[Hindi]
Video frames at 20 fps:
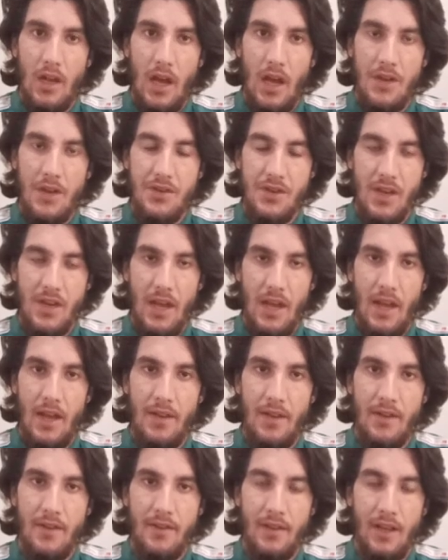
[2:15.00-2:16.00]
लॉन्च किया
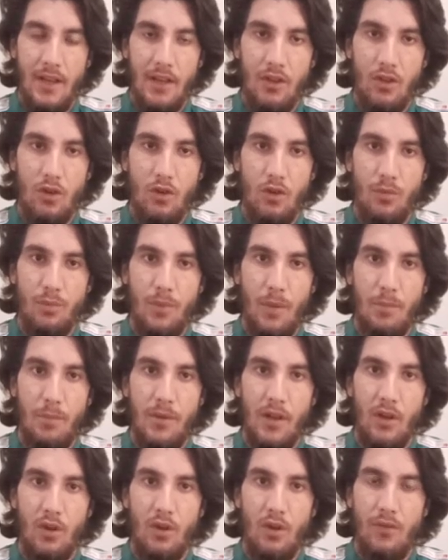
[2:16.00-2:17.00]
है जिसके थ्रू
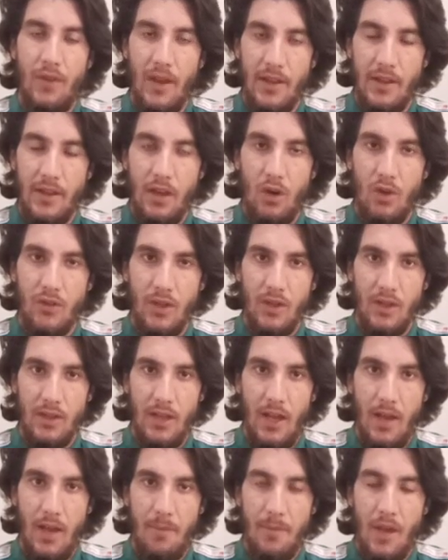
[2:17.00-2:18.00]
पब्लिक को फ़ायदा हो
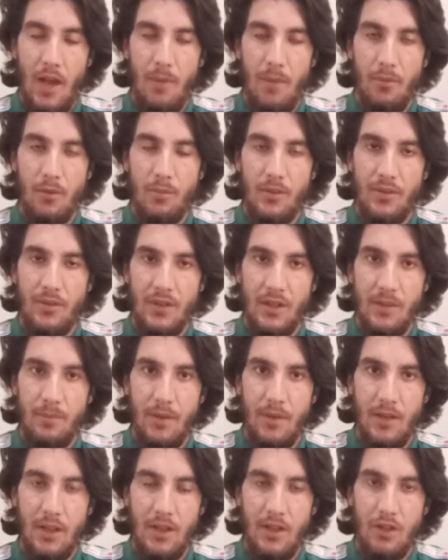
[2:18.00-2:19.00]
सकता है मैं आपको मज़ीद
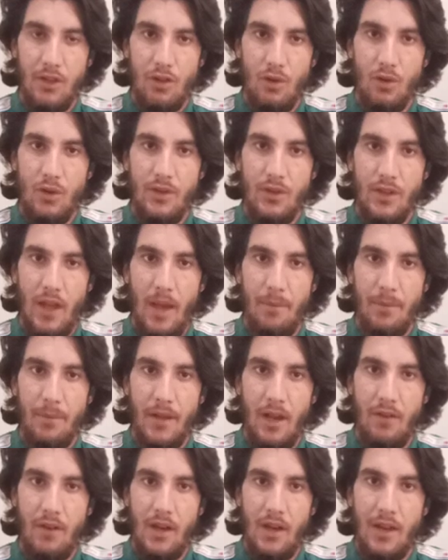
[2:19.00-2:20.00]
बताता चलूँ इस ऐप
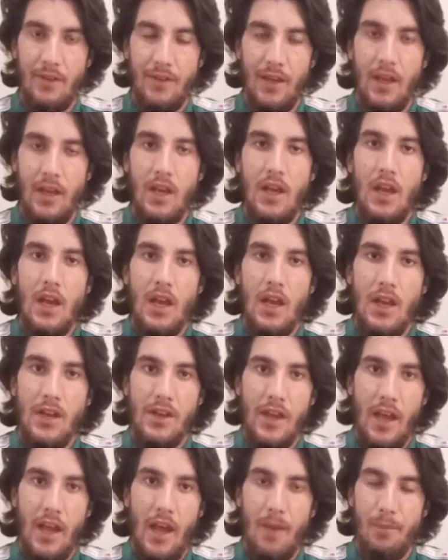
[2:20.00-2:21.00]
के हवाले से
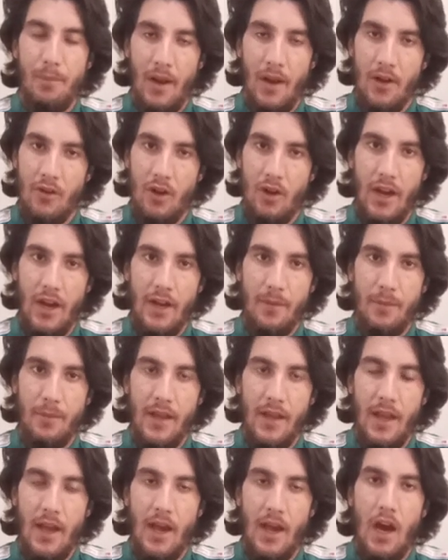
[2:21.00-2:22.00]
ये ऐप एंड्रॉयड
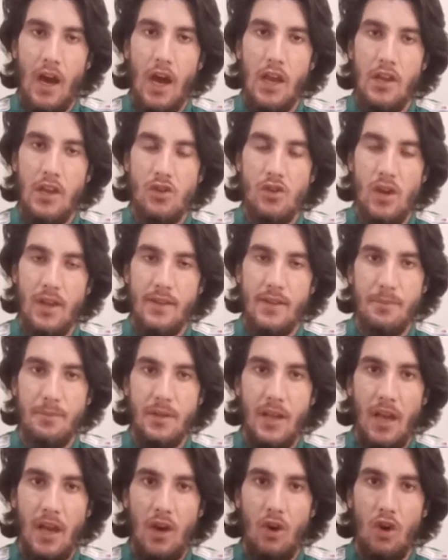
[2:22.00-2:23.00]
भी है आईओएस
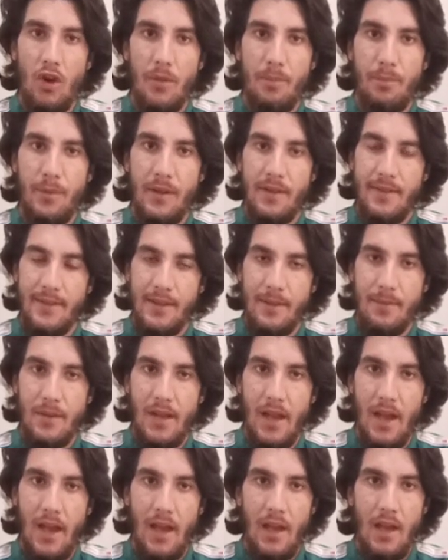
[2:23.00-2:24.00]
भी है और पीसी भी
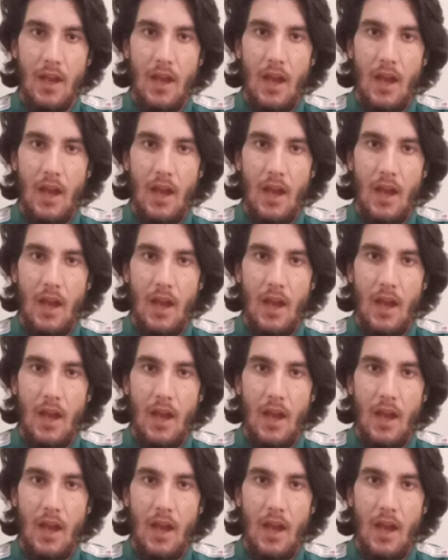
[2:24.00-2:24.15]
है